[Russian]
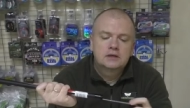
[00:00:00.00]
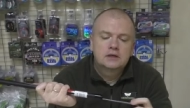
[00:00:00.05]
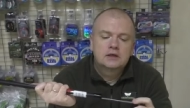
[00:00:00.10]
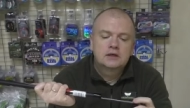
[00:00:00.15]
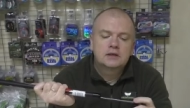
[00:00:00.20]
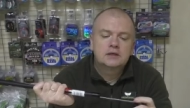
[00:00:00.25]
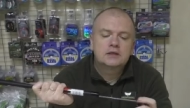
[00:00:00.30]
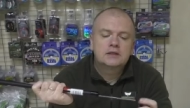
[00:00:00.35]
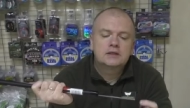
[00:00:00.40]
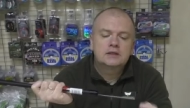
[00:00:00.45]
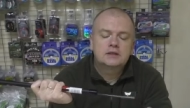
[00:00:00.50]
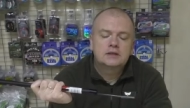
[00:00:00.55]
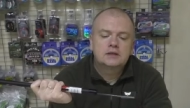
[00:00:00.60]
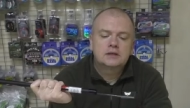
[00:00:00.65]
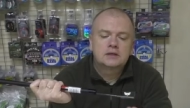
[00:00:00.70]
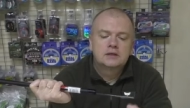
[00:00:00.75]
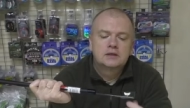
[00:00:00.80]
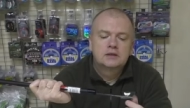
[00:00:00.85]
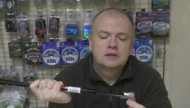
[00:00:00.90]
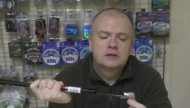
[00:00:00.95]

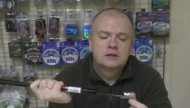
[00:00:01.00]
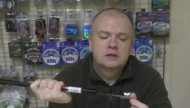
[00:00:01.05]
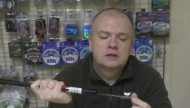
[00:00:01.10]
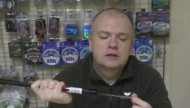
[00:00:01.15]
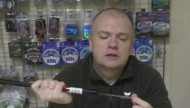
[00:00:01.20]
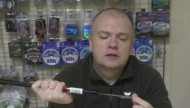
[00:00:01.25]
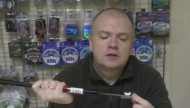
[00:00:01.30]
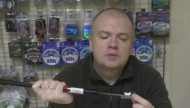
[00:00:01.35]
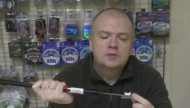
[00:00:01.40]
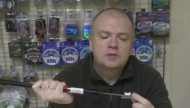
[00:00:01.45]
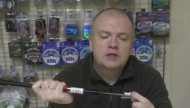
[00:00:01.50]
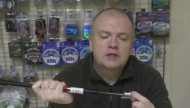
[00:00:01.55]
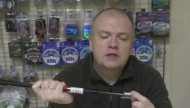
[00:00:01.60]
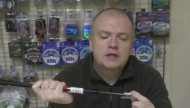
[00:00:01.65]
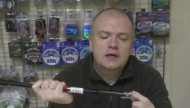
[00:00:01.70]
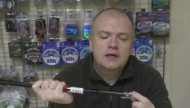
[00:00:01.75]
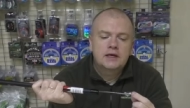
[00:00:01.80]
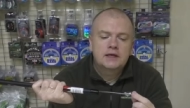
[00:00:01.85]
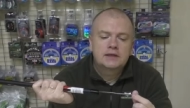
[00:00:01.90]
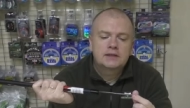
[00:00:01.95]
Хлыстик
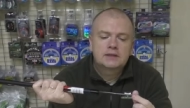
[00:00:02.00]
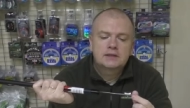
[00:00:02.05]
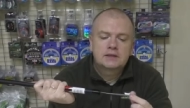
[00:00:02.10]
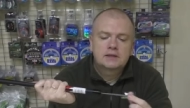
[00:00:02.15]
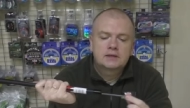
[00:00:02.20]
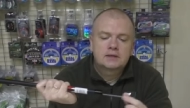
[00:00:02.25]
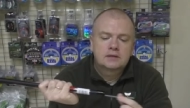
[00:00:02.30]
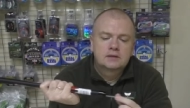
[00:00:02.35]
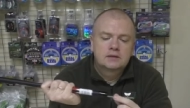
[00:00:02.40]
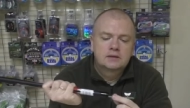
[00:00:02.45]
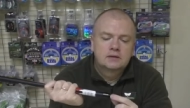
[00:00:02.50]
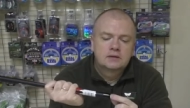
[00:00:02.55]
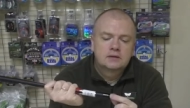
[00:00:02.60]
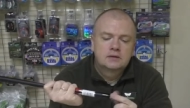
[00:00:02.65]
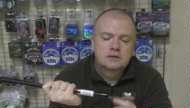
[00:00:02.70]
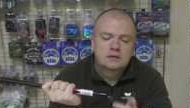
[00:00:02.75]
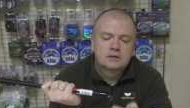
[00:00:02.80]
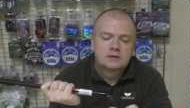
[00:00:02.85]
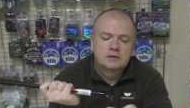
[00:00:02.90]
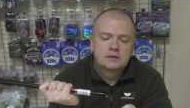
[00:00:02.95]
меняется.
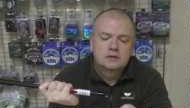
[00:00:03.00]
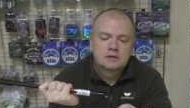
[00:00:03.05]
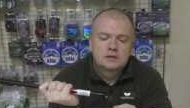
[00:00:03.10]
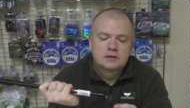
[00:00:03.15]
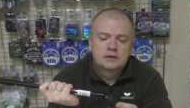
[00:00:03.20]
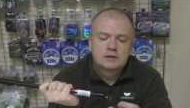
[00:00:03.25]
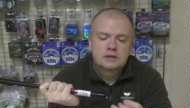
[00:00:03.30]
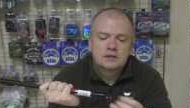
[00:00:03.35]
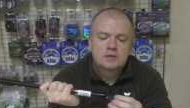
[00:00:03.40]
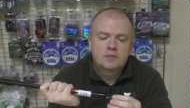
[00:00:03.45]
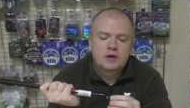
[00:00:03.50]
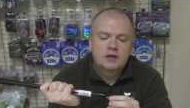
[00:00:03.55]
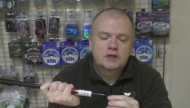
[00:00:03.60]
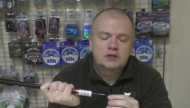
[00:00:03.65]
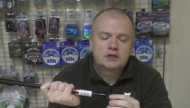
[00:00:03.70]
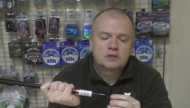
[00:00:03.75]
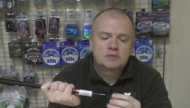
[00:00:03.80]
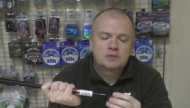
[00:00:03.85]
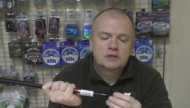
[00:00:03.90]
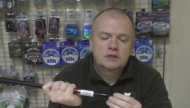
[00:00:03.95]
С
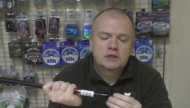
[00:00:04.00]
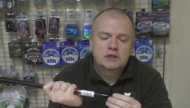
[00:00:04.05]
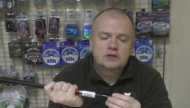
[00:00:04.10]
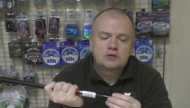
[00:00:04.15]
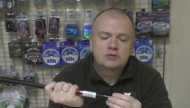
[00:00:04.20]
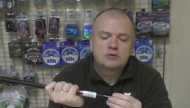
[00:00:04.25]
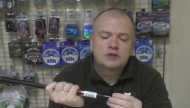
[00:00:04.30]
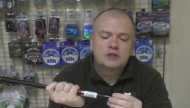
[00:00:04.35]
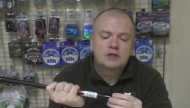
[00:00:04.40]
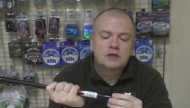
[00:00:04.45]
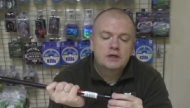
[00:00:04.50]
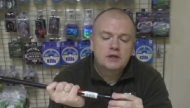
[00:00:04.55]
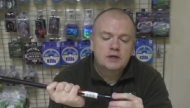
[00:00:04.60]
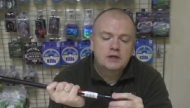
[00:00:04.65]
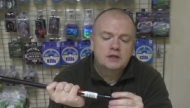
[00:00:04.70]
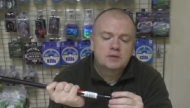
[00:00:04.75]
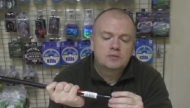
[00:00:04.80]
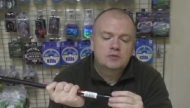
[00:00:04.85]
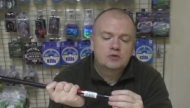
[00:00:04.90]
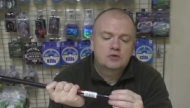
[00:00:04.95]
небольшим, кстати,
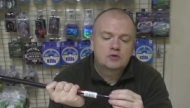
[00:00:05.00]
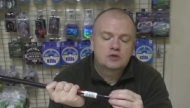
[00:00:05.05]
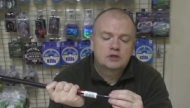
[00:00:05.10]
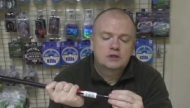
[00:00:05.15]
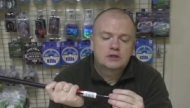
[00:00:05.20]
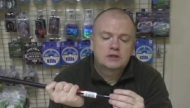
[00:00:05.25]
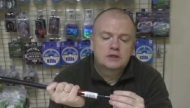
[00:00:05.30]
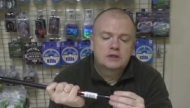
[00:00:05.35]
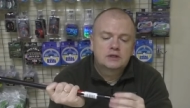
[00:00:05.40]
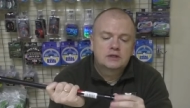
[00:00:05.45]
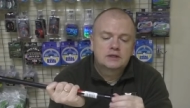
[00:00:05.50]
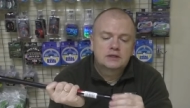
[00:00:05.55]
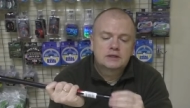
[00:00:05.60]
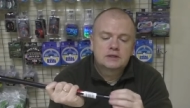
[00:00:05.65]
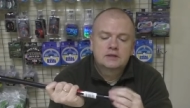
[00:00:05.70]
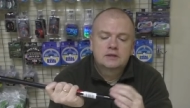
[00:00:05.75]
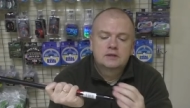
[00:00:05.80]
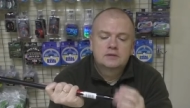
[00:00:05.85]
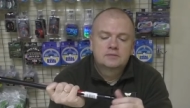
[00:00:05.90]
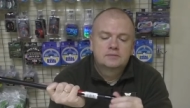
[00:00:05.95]
усилением тоже эти
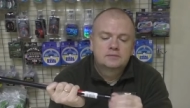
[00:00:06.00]
хлысты